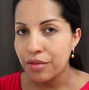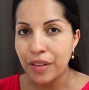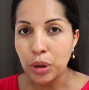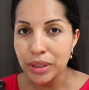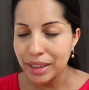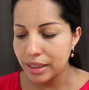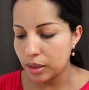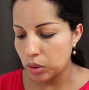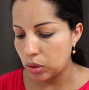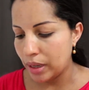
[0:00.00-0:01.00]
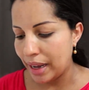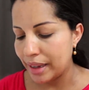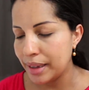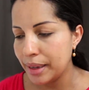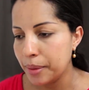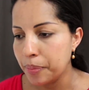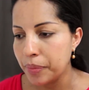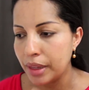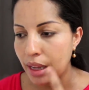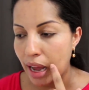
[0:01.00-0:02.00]
Falta ainda colocar aqui
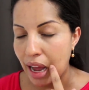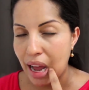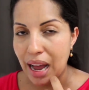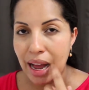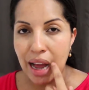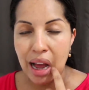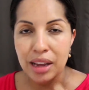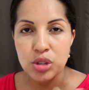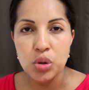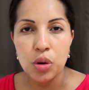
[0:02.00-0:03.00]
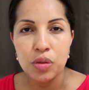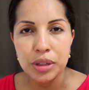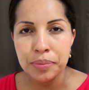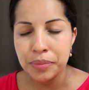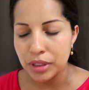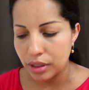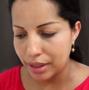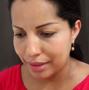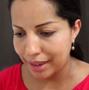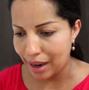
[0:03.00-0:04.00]
a escova
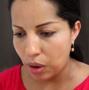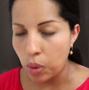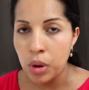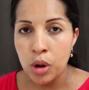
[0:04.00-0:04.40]
dental,